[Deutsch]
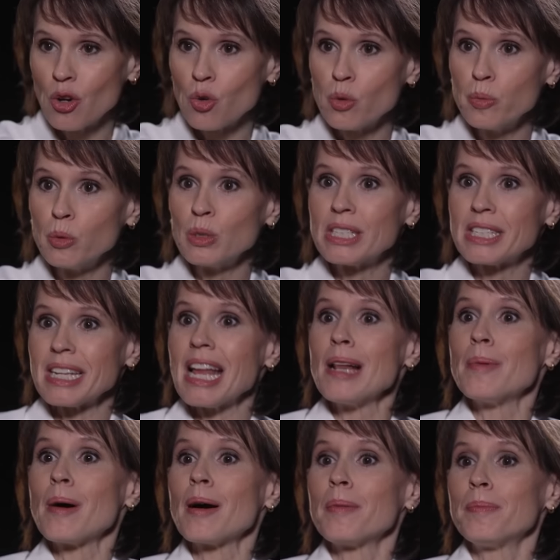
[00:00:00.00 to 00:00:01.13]
um uns
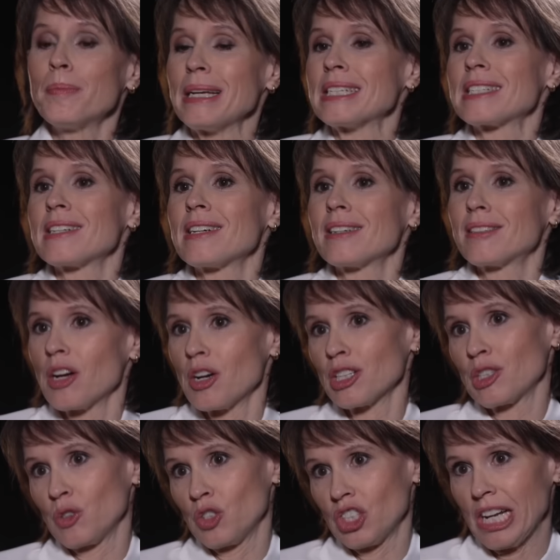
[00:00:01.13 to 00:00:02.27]
selber besser
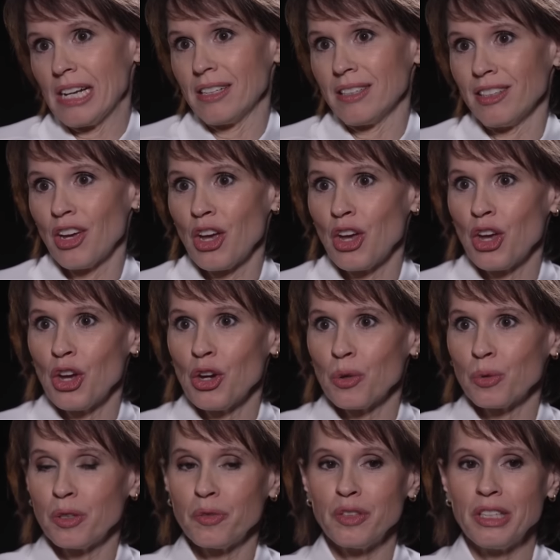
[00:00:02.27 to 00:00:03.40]
darzustellen.
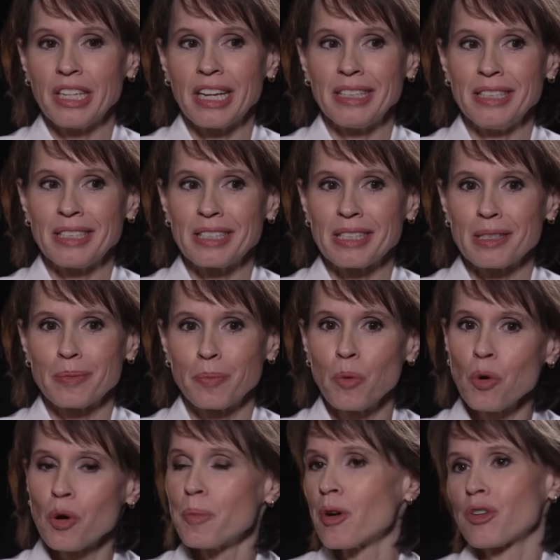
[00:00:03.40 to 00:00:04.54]
Und ich finde, dieses
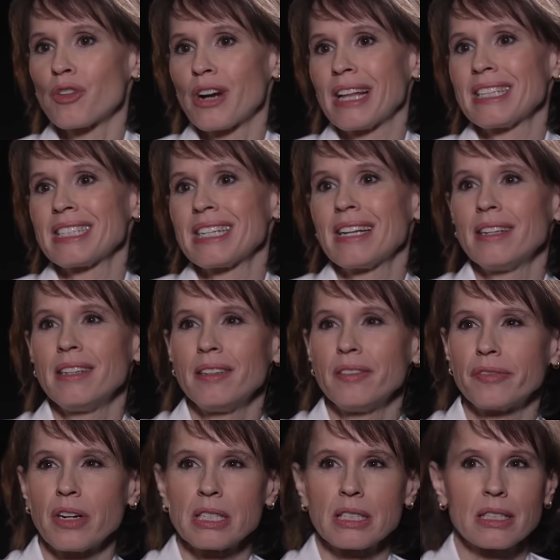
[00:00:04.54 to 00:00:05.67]
Buch Moral Grandstanding
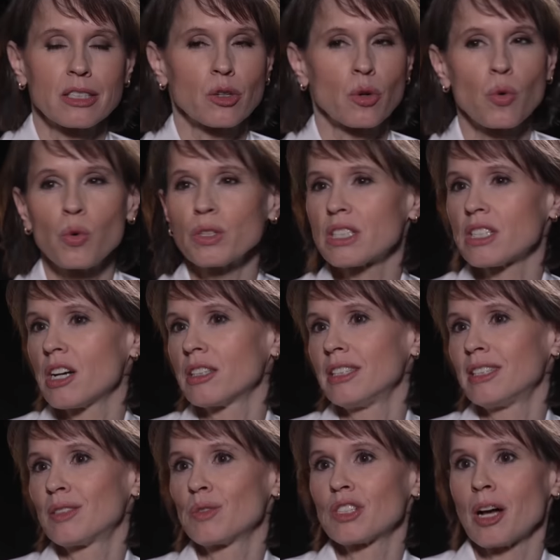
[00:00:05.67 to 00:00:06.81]
fasst das
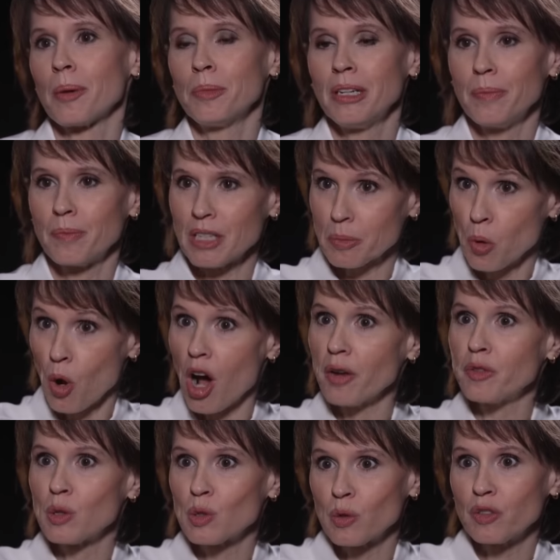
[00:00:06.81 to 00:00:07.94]
großartig zusammen, nimmt das
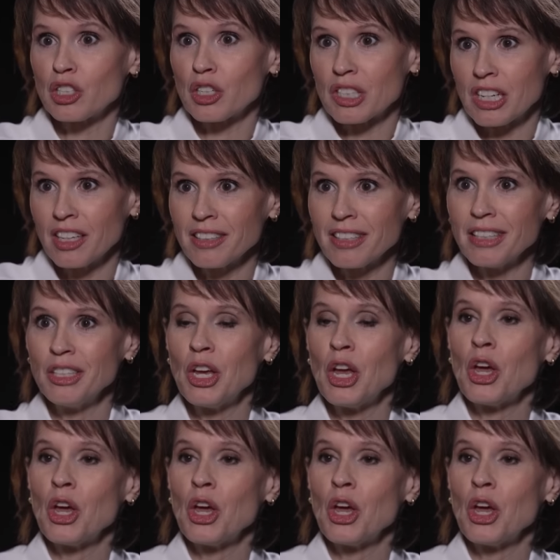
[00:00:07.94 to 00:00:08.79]
moralphilosophisch auseinander